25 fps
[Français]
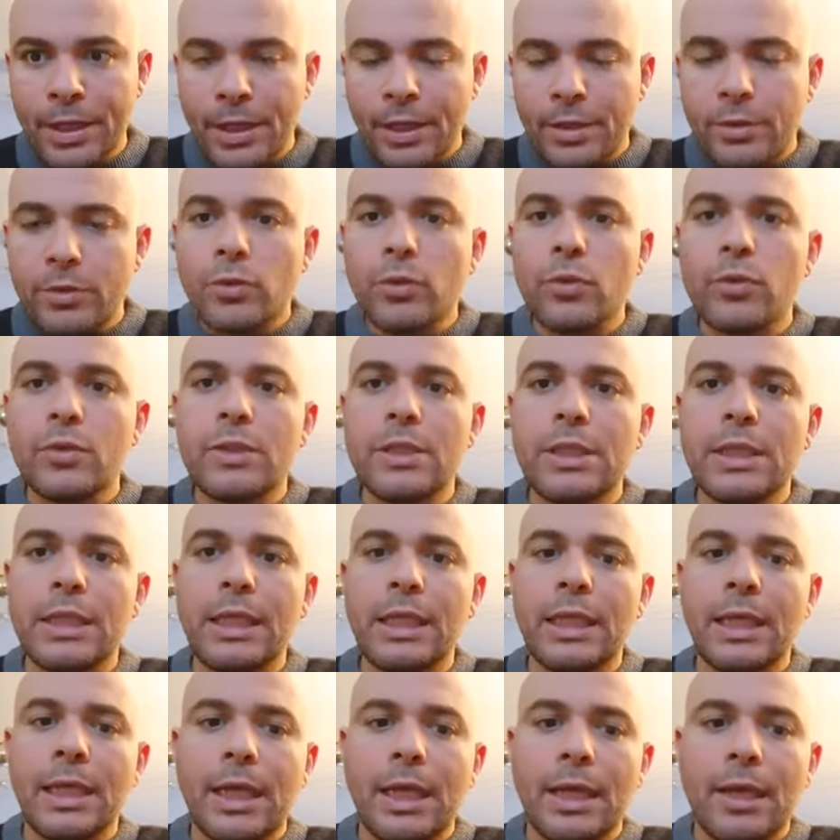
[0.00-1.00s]

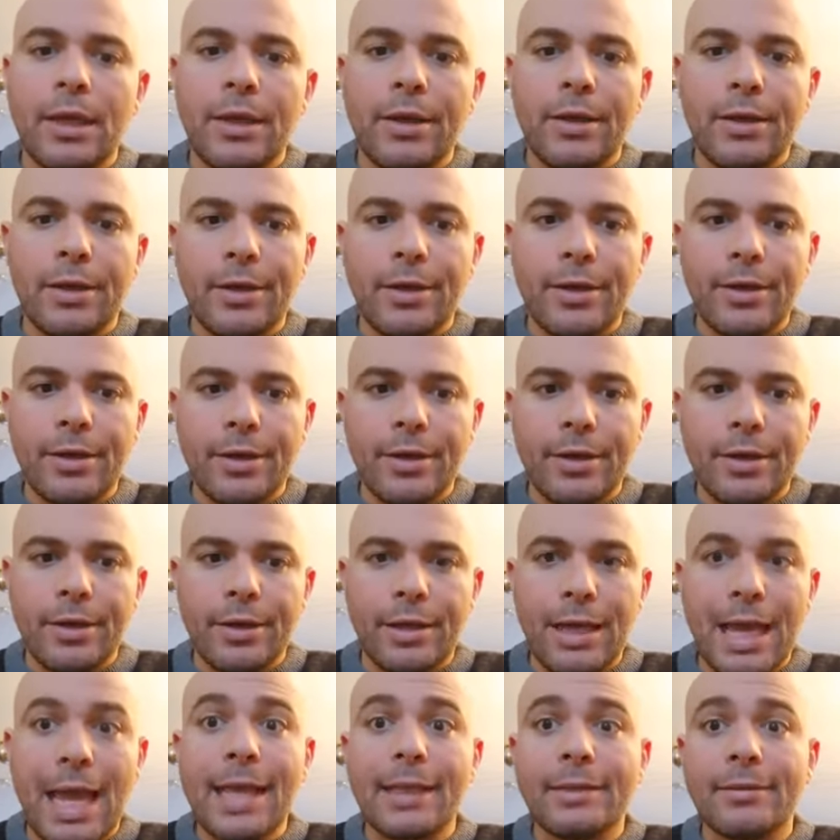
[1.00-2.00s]
d'oser euh,
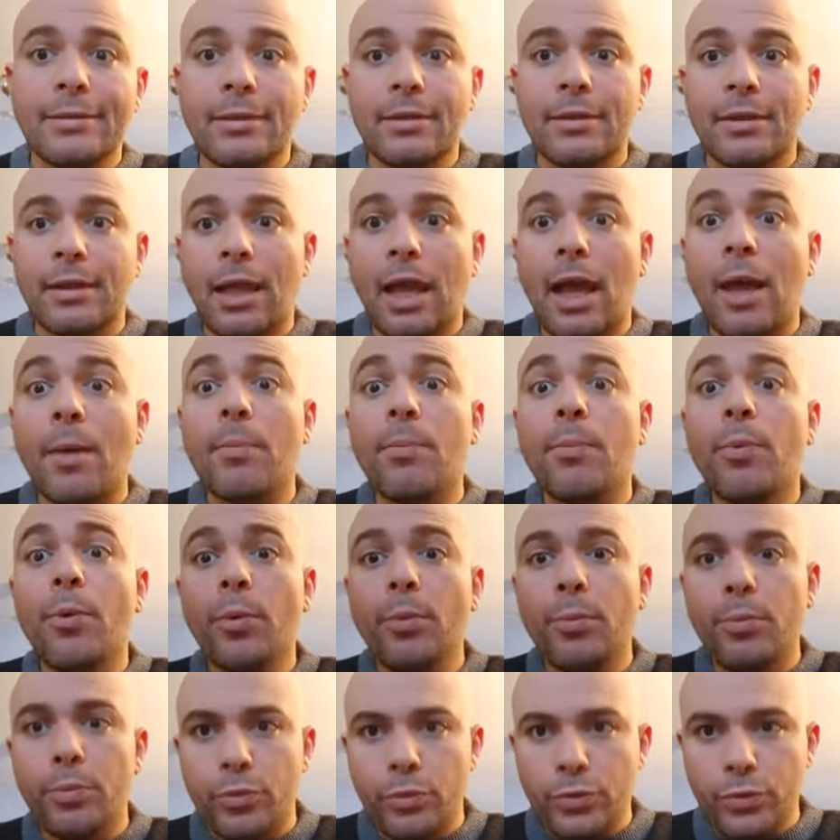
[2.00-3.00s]
être un peu
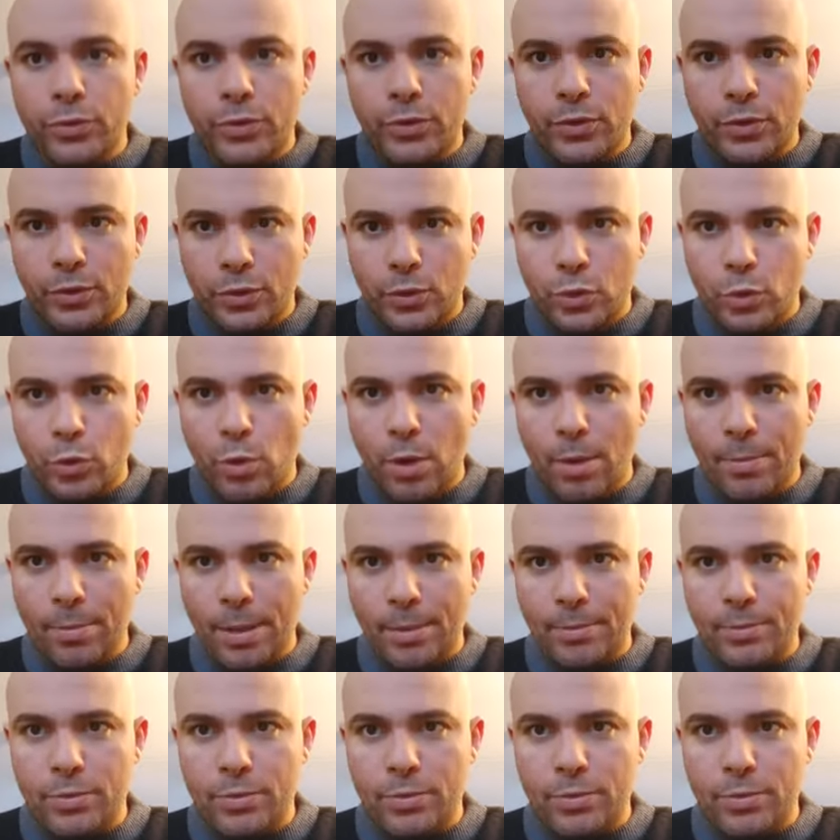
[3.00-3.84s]
plus soi-même,